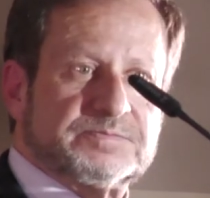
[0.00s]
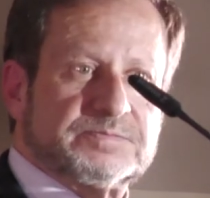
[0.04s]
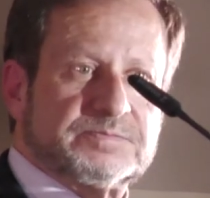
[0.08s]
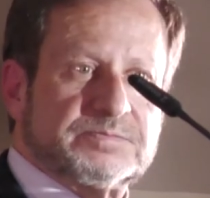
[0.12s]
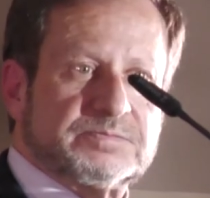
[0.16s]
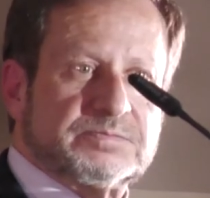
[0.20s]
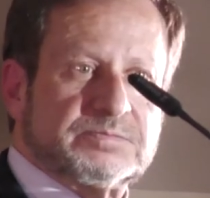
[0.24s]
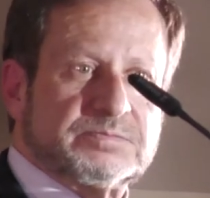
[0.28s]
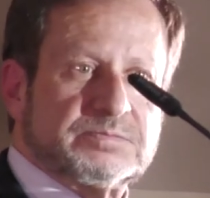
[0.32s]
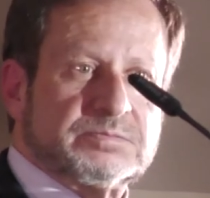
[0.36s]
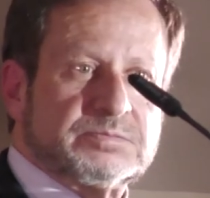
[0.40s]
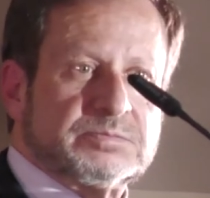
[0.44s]

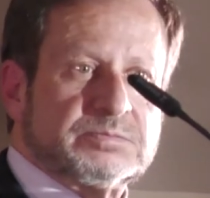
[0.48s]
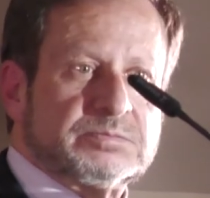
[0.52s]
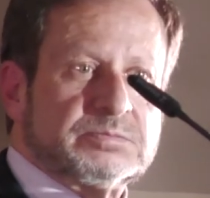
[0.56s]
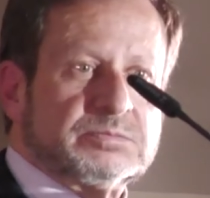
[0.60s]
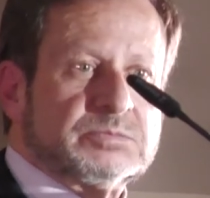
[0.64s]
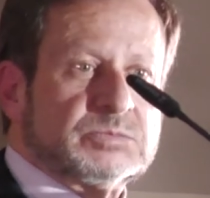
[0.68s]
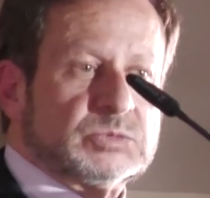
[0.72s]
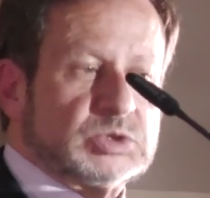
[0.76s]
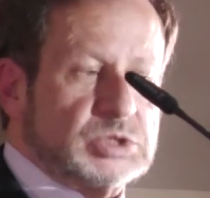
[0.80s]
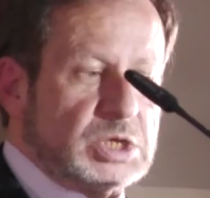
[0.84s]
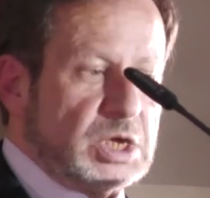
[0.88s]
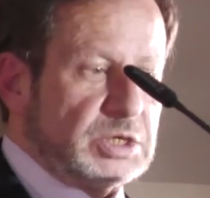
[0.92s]
euh,
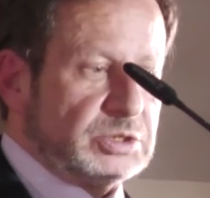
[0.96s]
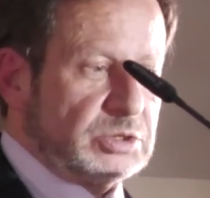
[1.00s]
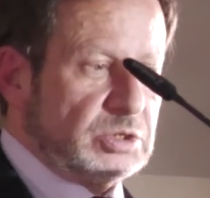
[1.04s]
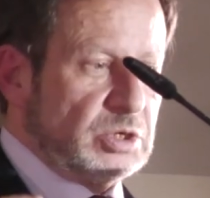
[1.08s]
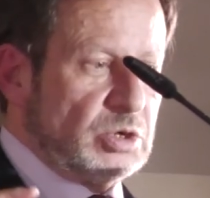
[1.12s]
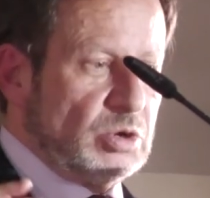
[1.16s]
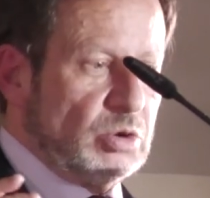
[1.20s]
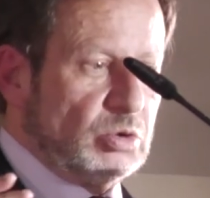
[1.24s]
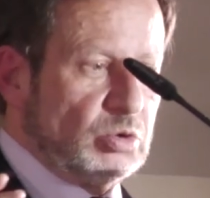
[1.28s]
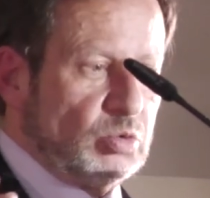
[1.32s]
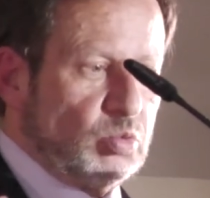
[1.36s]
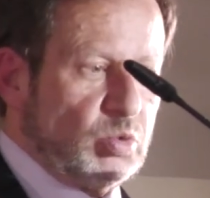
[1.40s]

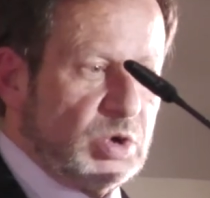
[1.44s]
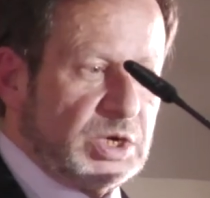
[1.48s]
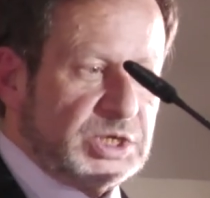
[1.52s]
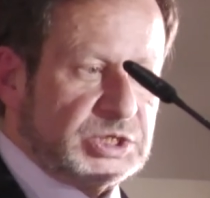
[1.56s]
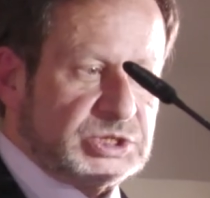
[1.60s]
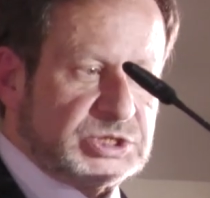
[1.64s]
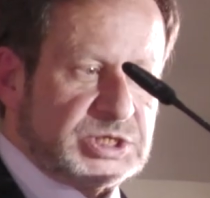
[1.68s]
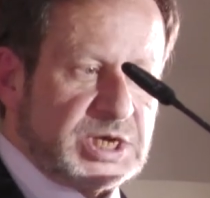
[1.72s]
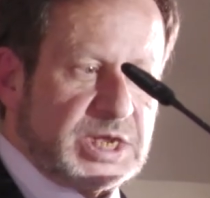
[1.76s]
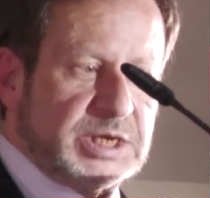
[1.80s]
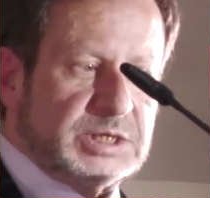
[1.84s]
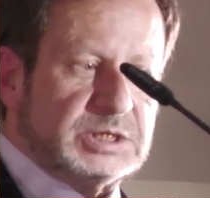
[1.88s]

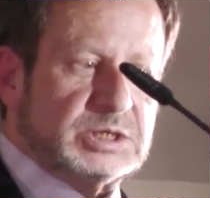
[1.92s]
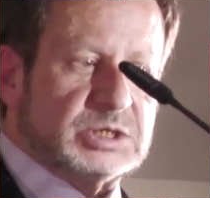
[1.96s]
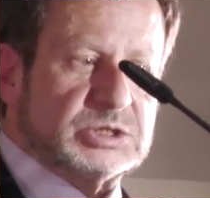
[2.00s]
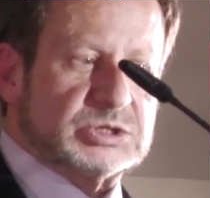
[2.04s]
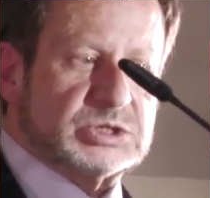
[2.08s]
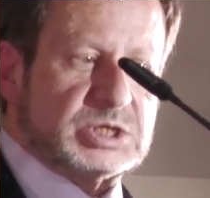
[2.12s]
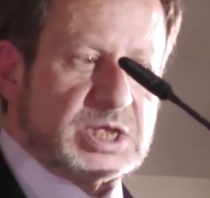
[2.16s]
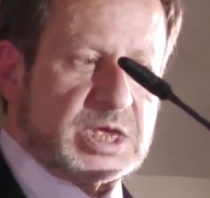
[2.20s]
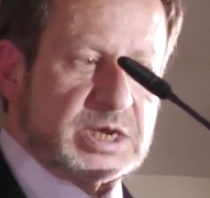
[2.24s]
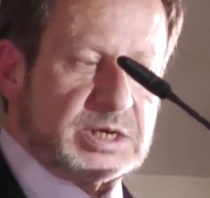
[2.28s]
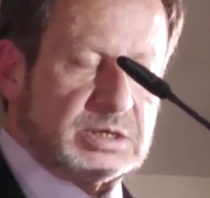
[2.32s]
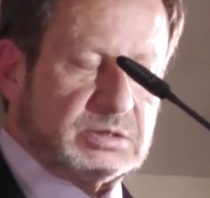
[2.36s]
de,
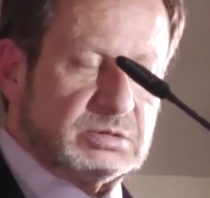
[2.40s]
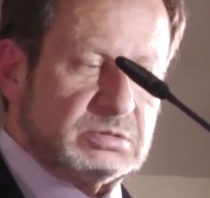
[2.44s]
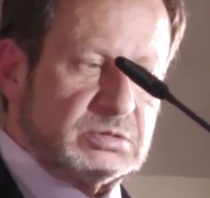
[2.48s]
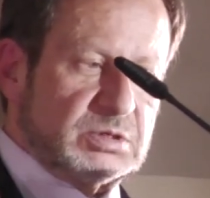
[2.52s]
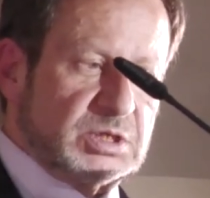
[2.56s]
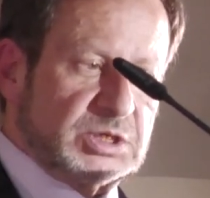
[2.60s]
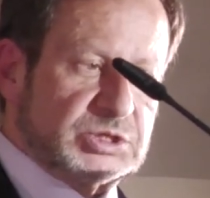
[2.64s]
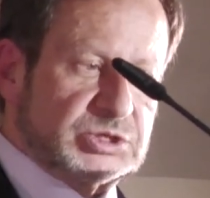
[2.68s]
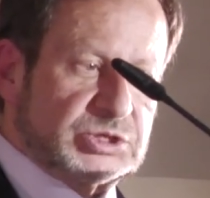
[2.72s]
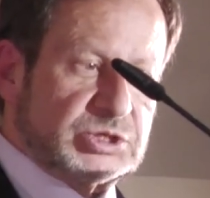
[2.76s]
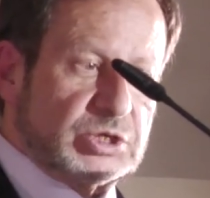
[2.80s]
différences